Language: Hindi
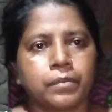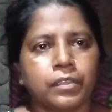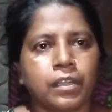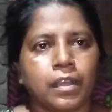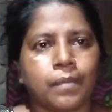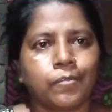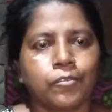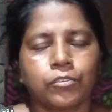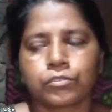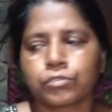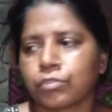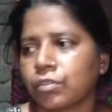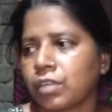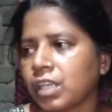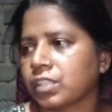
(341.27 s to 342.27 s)
फिर हम लोग
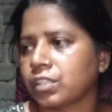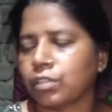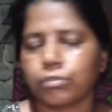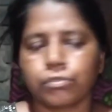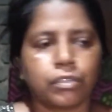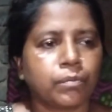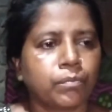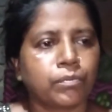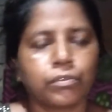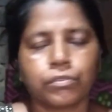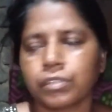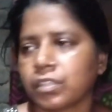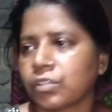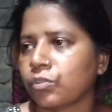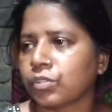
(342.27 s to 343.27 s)
थोड़ा इधर उधर
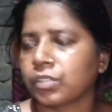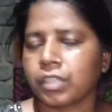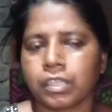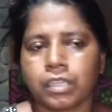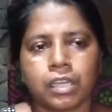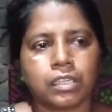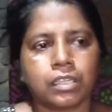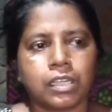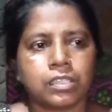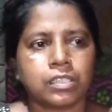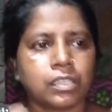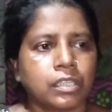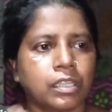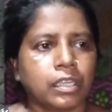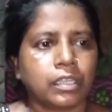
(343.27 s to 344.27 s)
बहुत दो तीन घंटा
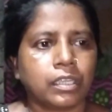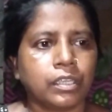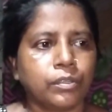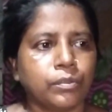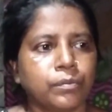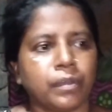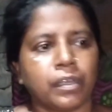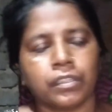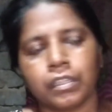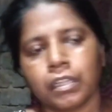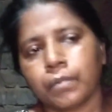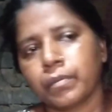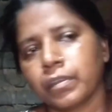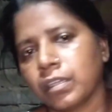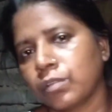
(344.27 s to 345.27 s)
से देखे और
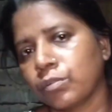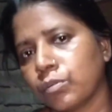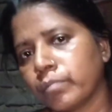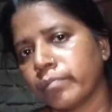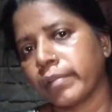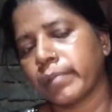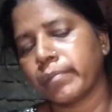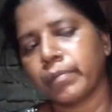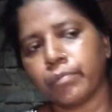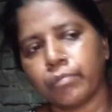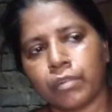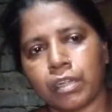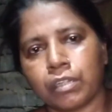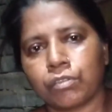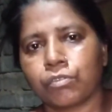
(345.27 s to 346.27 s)
अंदर भी रूम में भी
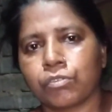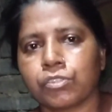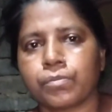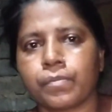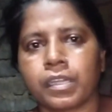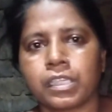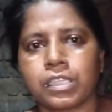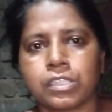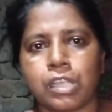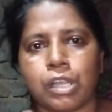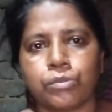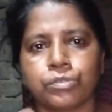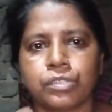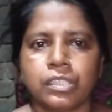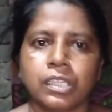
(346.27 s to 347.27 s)
पूरा ट्रोच मार के
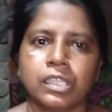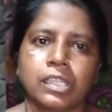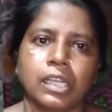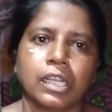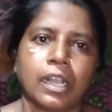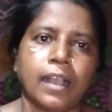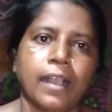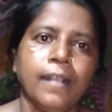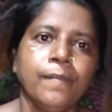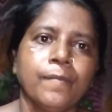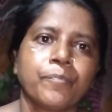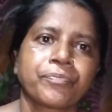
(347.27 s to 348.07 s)
साहू जी ने देखा